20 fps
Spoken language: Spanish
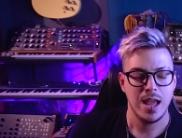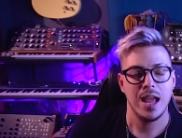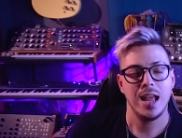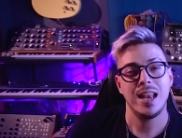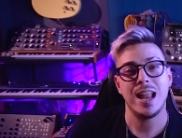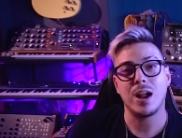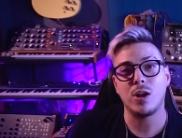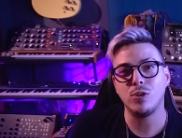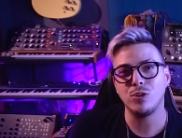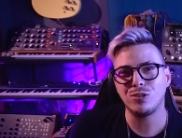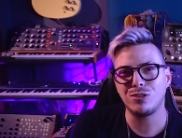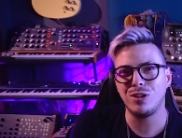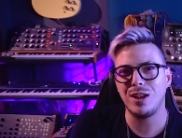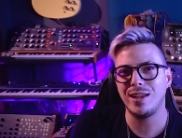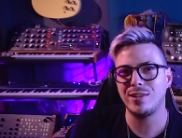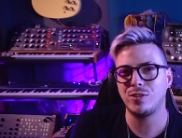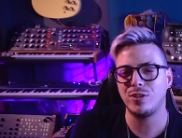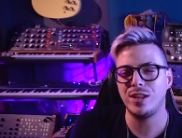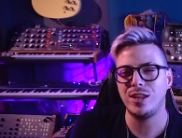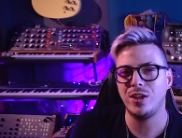La consola
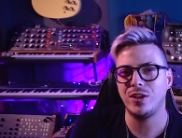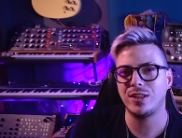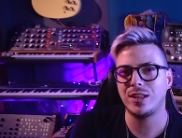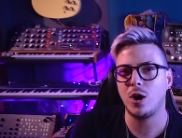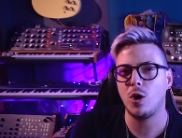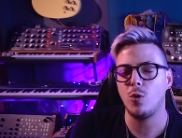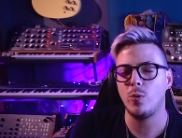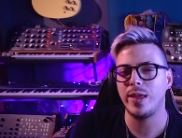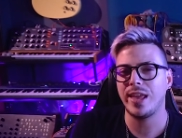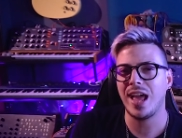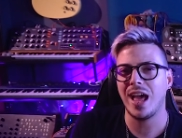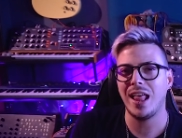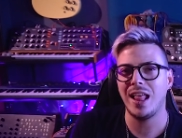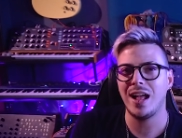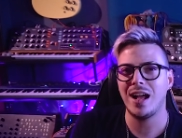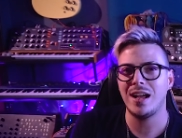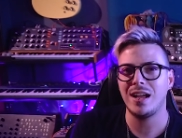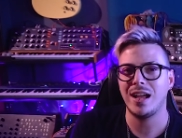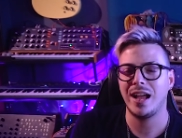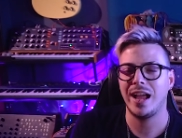de sonido estaba
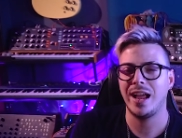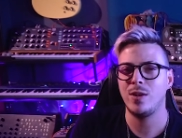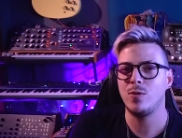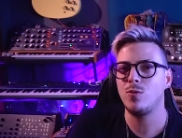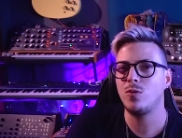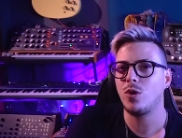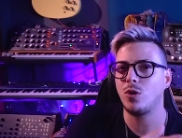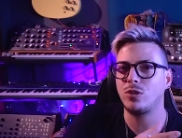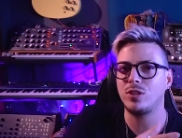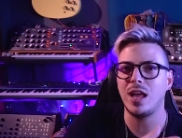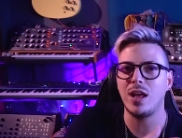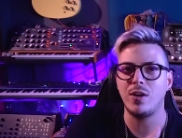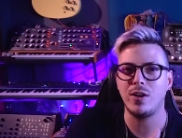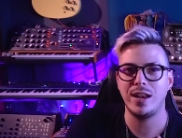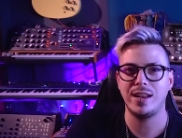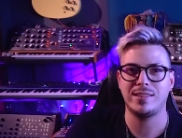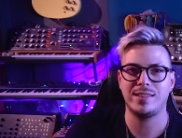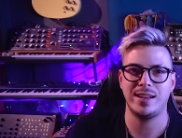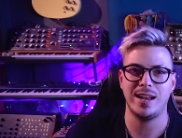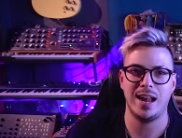ubicada en un costado
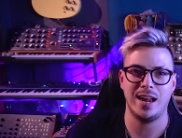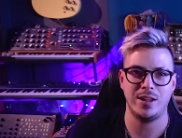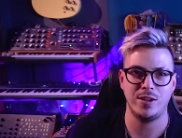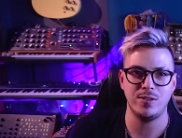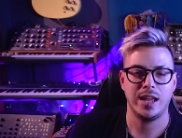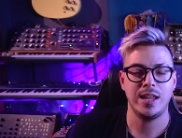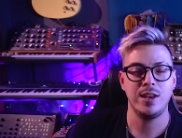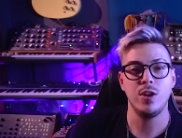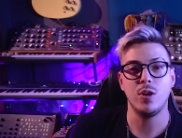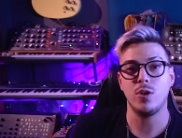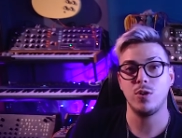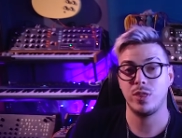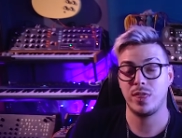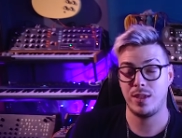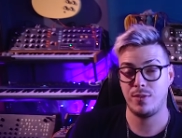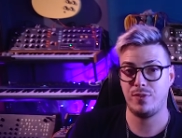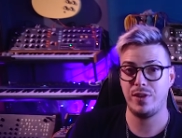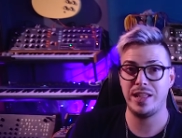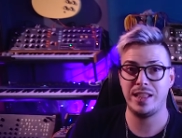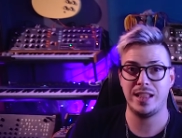del escenario y no
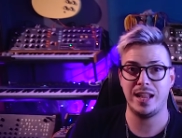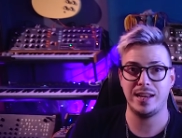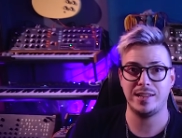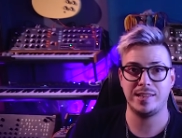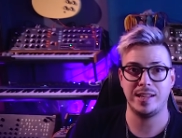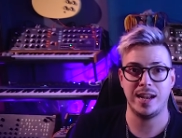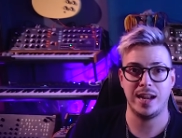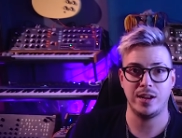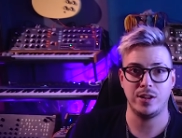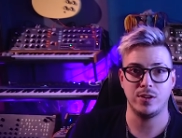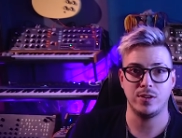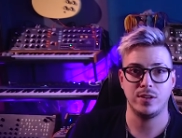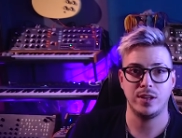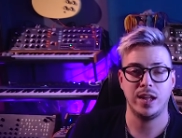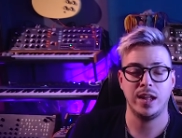de frente al escenario.